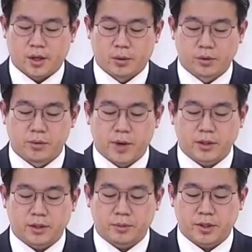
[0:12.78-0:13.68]
예, 오늘
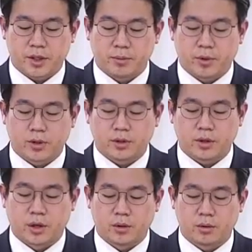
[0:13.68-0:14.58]
말씀의
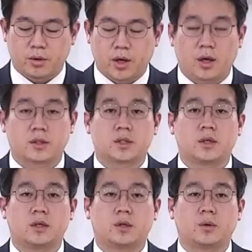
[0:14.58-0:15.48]
제목은 영과
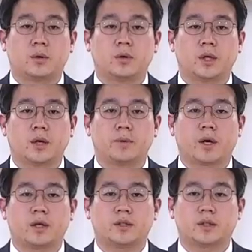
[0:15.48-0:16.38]
진리로
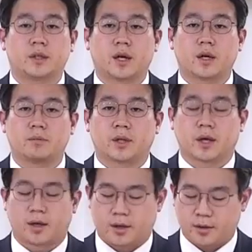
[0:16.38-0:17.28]

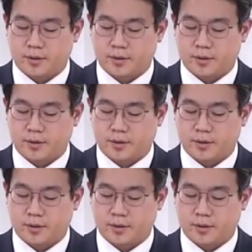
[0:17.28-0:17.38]
예배할지니라입니다.